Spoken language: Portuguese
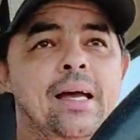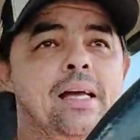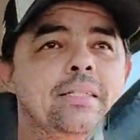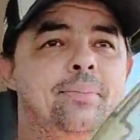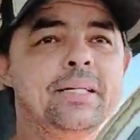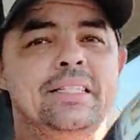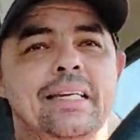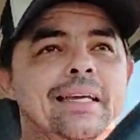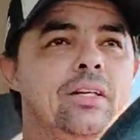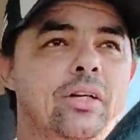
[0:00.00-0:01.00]
Essa
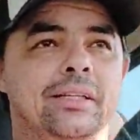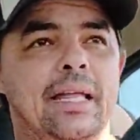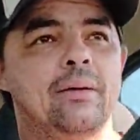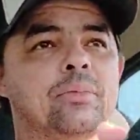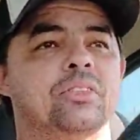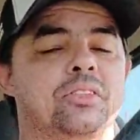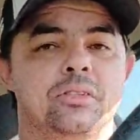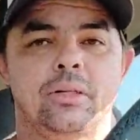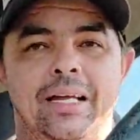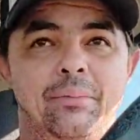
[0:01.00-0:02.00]
parceria que nós temos,
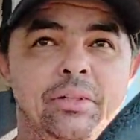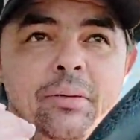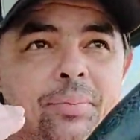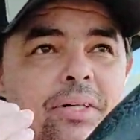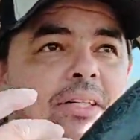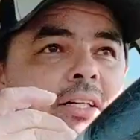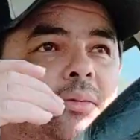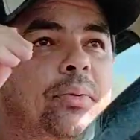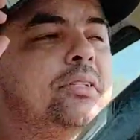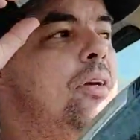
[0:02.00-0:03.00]
ela é muito importante,
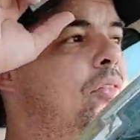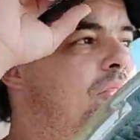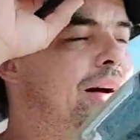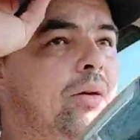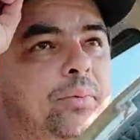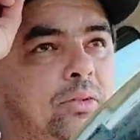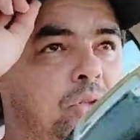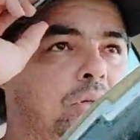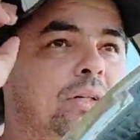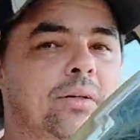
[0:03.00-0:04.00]
por isso que eu falo,
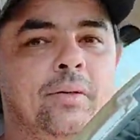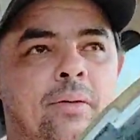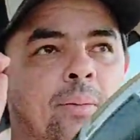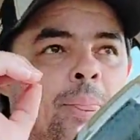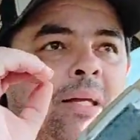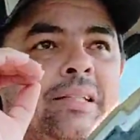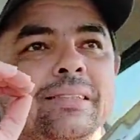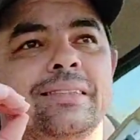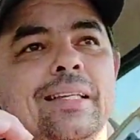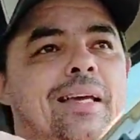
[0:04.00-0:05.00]
pintor,
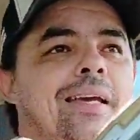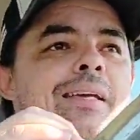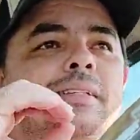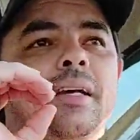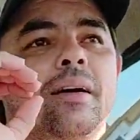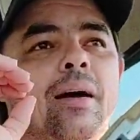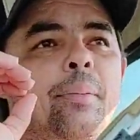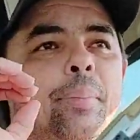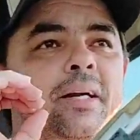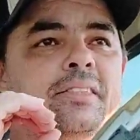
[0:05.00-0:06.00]
seja
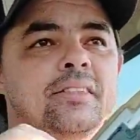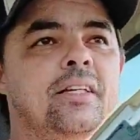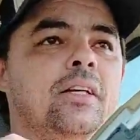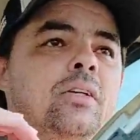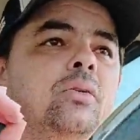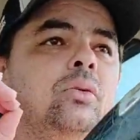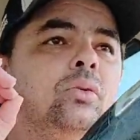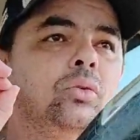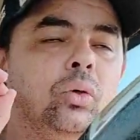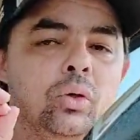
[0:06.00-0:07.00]
parceiro
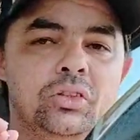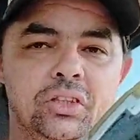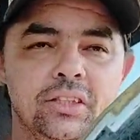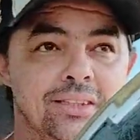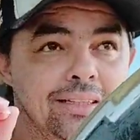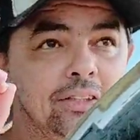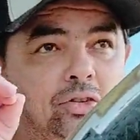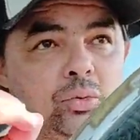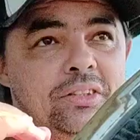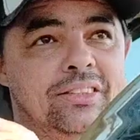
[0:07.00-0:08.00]
do lojista da
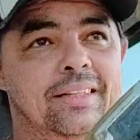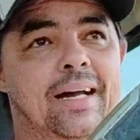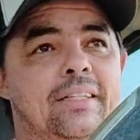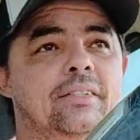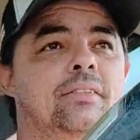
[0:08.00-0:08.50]
sua cidade